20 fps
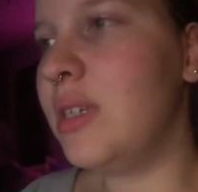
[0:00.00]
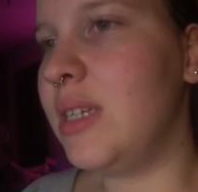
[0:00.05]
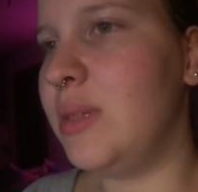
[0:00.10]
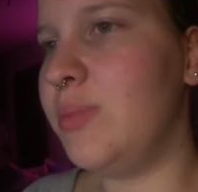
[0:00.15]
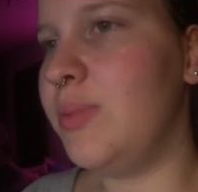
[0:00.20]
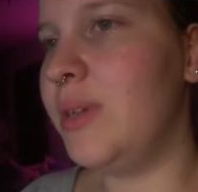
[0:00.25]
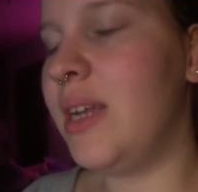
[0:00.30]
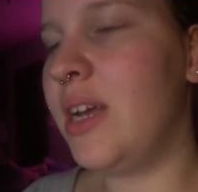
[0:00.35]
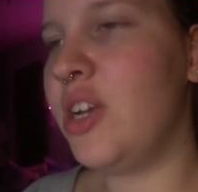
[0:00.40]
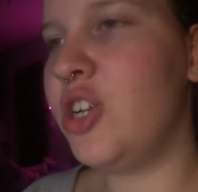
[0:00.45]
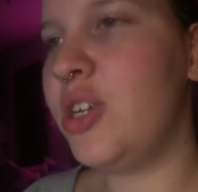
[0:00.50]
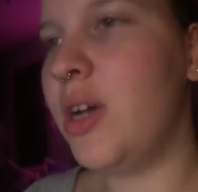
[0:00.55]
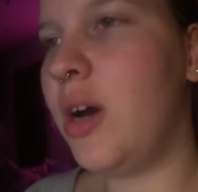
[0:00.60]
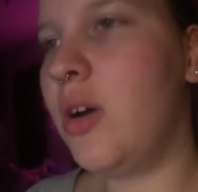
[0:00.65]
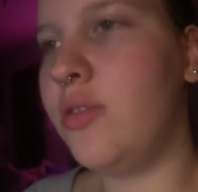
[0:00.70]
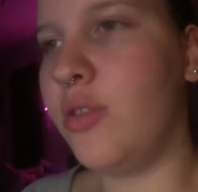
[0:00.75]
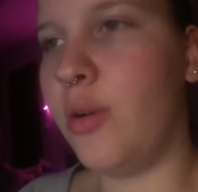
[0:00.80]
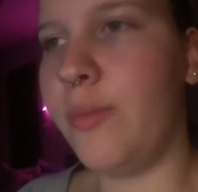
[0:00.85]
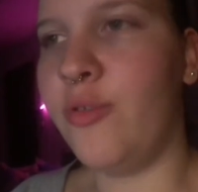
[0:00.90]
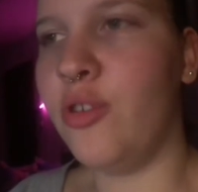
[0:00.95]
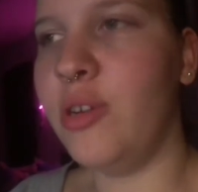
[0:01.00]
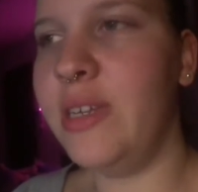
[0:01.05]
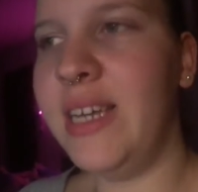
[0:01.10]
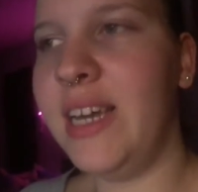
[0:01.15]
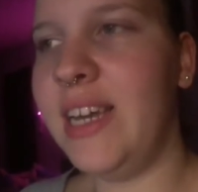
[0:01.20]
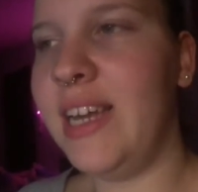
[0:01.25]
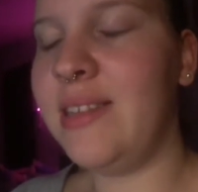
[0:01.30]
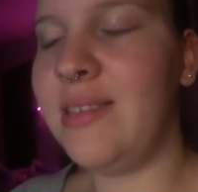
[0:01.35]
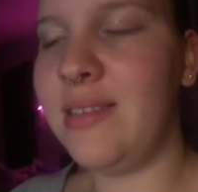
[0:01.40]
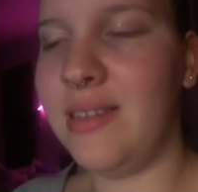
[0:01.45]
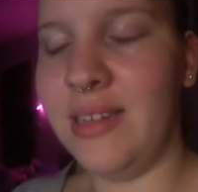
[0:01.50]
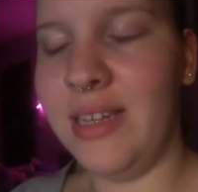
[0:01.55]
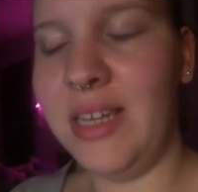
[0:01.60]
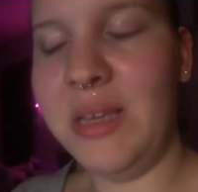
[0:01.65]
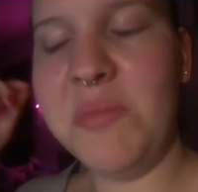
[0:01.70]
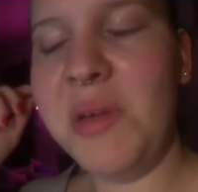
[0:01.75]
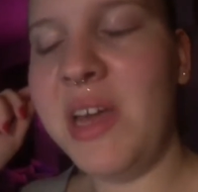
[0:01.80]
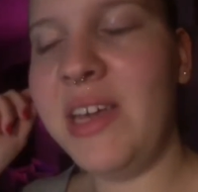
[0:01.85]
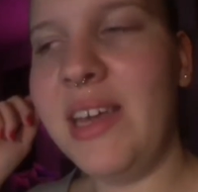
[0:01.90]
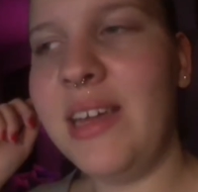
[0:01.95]
Ich bin erstaunt, obwohl ich ja jetzt
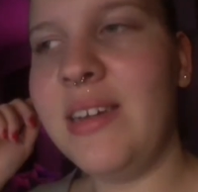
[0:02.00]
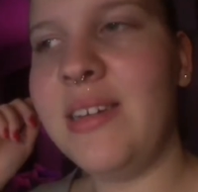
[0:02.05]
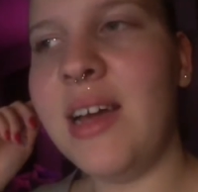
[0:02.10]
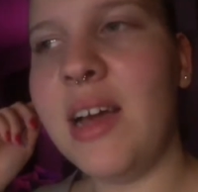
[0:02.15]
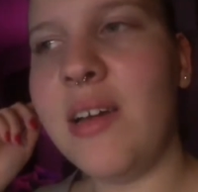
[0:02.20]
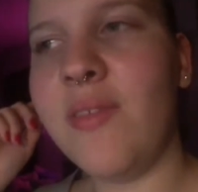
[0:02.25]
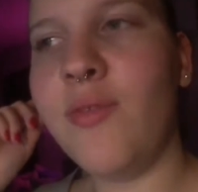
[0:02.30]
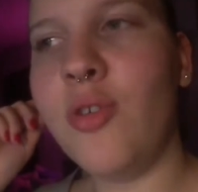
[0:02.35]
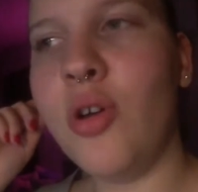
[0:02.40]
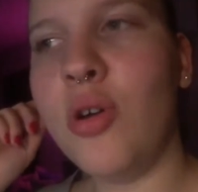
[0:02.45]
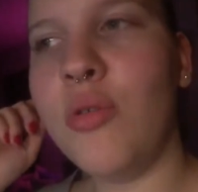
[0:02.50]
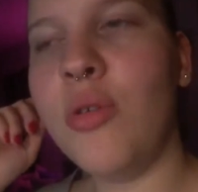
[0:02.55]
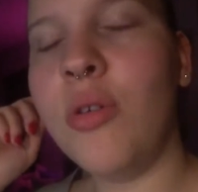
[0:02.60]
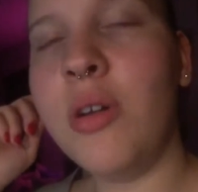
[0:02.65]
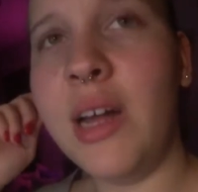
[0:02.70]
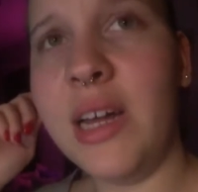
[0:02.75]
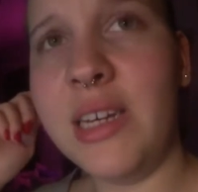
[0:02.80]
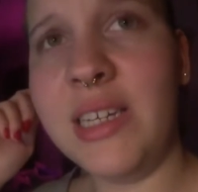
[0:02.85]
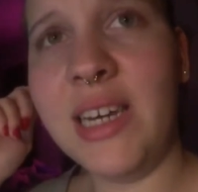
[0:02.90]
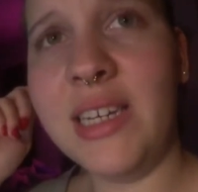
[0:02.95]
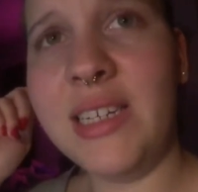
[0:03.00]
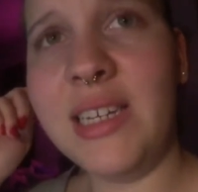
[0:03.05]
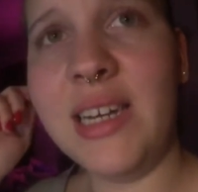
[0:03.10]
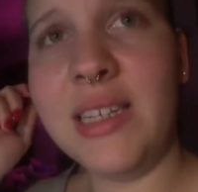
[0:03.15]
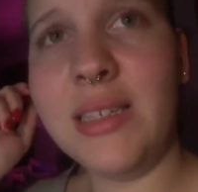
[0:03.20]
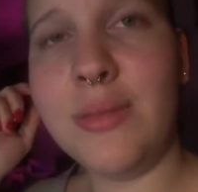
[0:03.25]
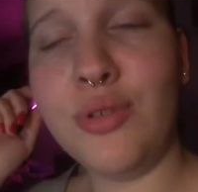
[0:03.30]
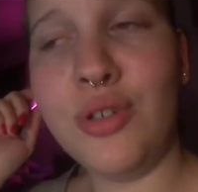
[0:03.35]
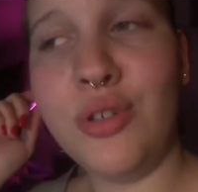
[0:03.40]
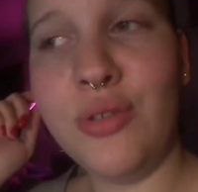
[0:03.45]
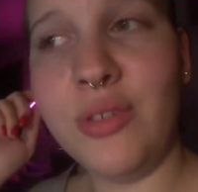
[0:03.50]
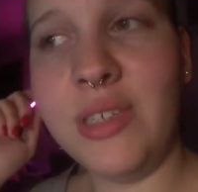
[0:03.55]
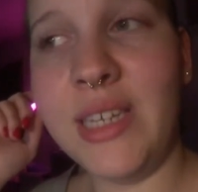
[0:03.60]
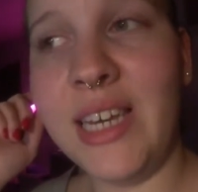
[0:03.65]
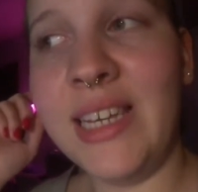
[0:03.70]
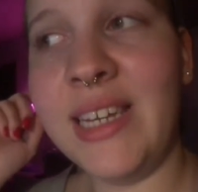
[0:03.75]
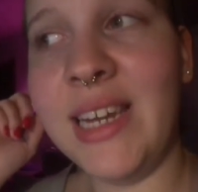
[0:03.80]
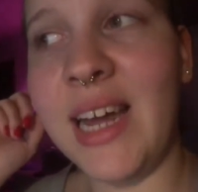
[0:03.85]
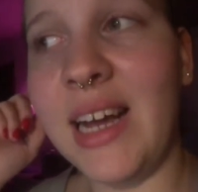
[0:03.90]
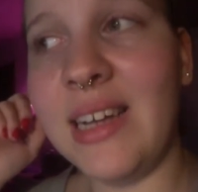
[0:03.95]
nicht mehr jeden Tag einen Vlog hochlade. Ich hatte ja zwischendurch
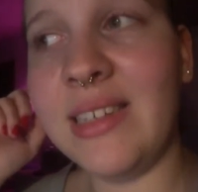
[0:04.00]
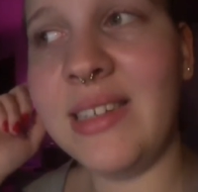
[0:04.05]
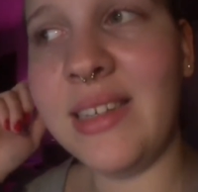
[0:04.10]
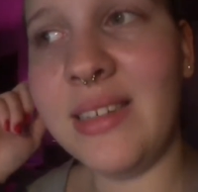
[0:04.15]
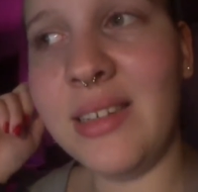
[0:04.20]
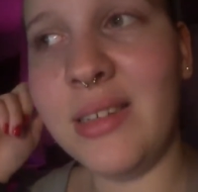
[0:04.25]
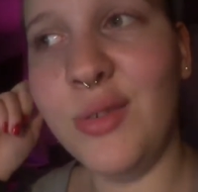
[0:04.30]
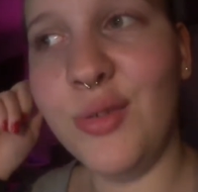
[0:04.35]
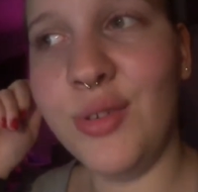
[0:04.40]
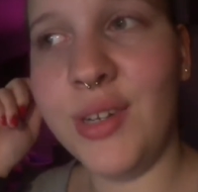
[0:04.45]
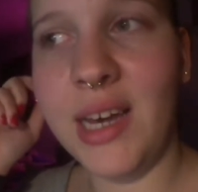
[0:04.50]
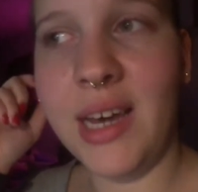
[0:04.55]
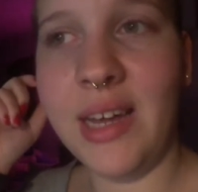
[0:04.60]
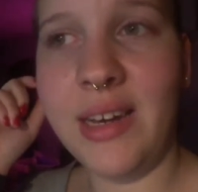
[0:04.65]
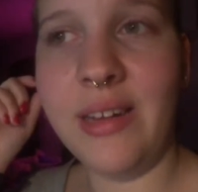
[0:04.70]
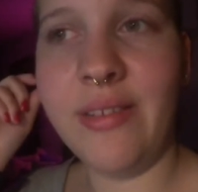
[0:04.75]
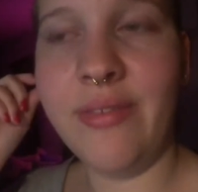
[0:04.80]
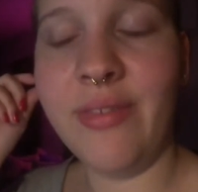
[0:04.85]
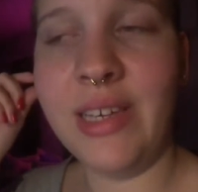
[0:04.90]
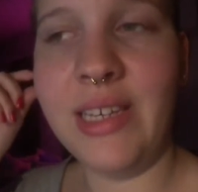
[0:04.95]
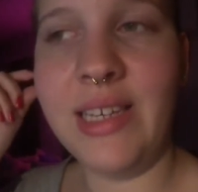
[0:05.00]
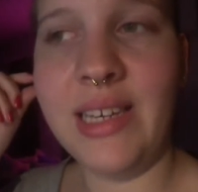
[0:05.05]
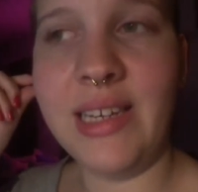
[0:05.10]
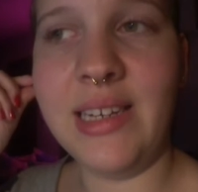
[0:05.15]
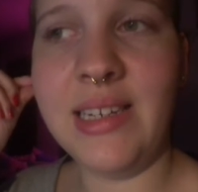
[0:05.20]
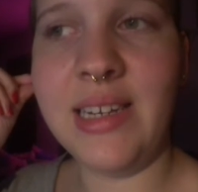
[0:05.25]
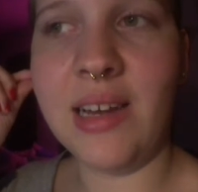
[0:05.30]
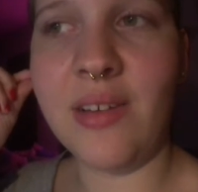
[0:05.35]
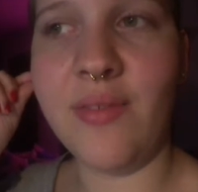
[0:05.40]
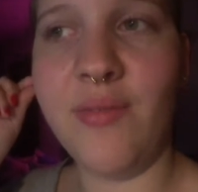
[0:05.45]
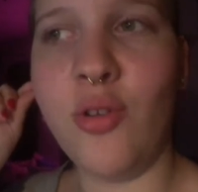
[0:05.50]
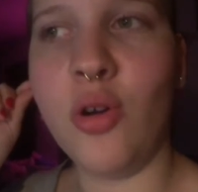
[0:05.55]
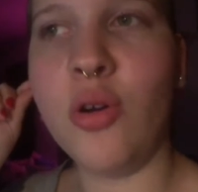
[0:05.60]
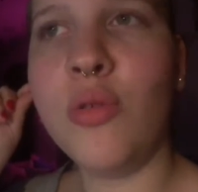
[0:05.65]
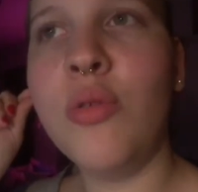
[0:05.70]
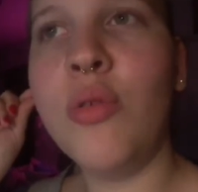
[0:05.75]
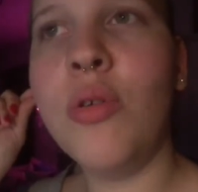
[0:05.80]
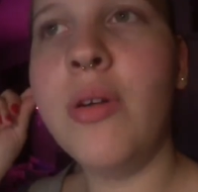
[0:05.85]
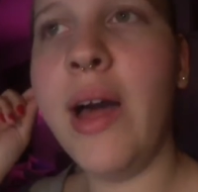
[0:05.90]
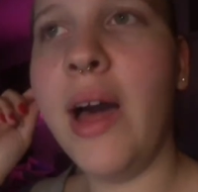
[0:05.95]
echt Angst, dass es nur daran liegt, weil ich jeden Tag einen
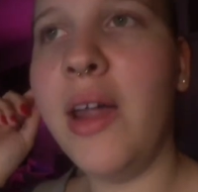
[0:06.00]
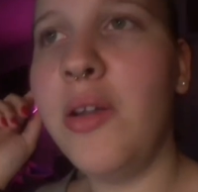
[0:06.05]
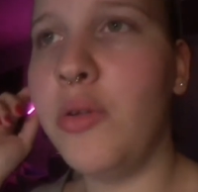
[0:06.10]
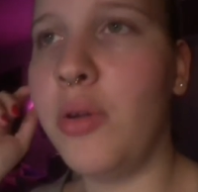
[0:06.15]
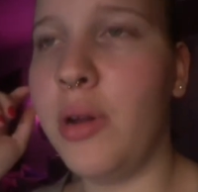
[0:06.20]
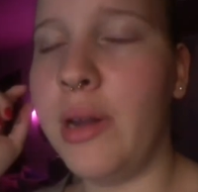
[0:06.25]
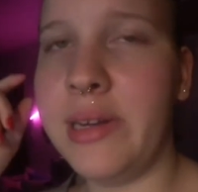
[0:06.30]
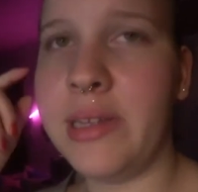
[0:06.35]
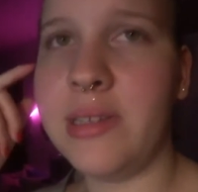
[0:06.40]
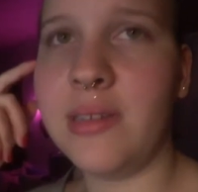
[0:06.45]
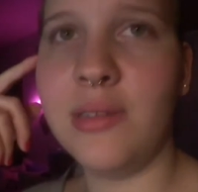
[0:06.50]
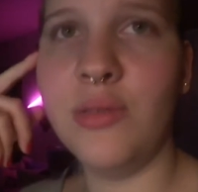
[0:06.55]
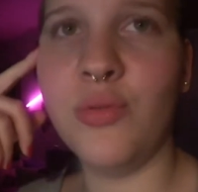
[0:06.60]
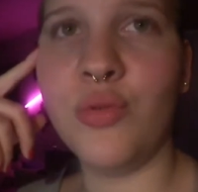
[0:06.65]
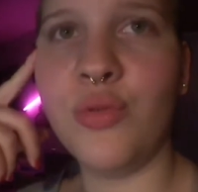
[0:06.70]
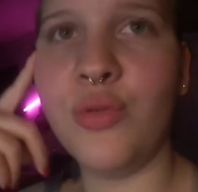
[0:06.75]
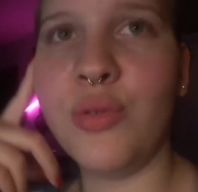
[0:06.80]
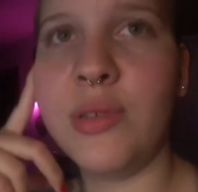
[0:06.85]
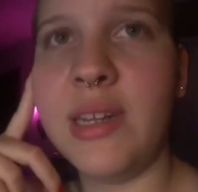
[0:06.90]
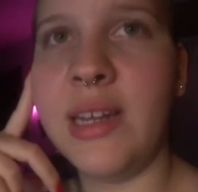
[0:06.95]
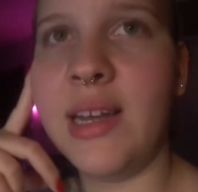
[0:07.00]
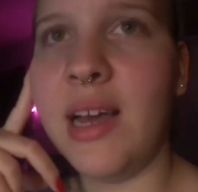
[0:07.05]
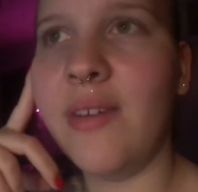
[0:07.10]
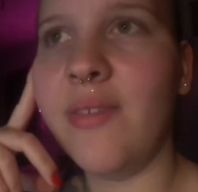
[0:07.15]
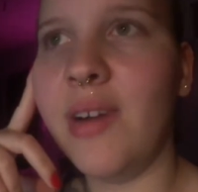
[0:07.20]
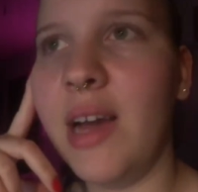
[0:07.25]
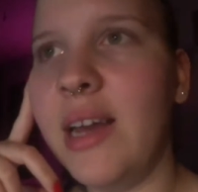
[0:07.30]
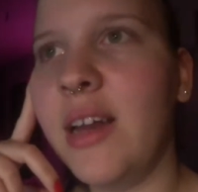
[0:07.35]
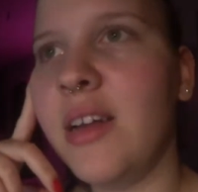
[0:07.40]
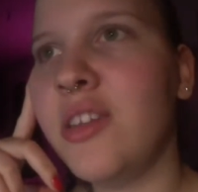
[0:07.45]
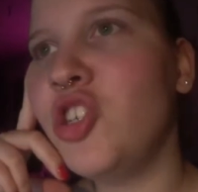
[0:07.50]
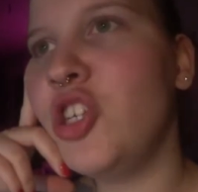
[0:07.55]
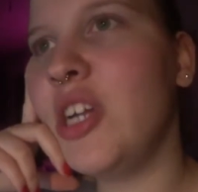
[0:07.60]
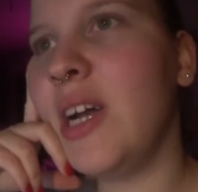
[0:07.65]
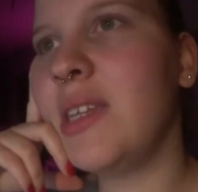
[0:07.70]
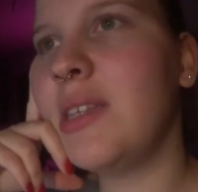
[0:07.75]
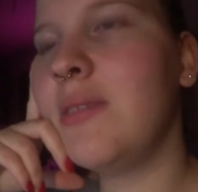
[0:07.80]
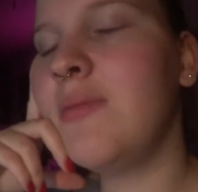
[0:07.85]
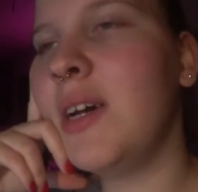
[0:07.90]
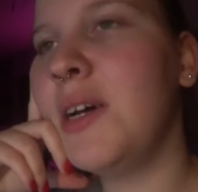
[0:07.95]
Vlog hochlade oder dass es nur ein dusseliger
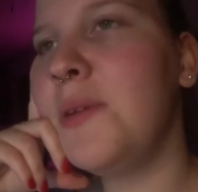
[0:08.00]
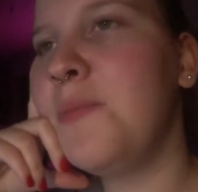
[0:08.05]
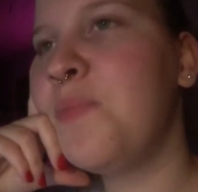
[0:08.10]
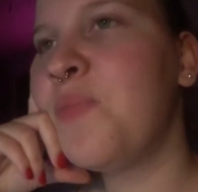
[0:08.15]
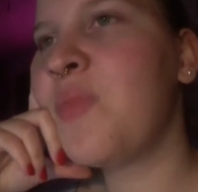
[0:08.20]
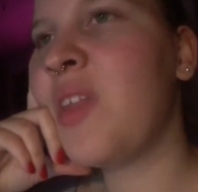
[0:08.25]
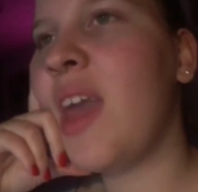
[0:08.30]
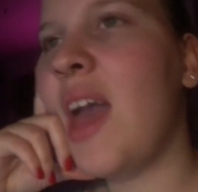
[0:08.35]
Weihnachtsscherz war.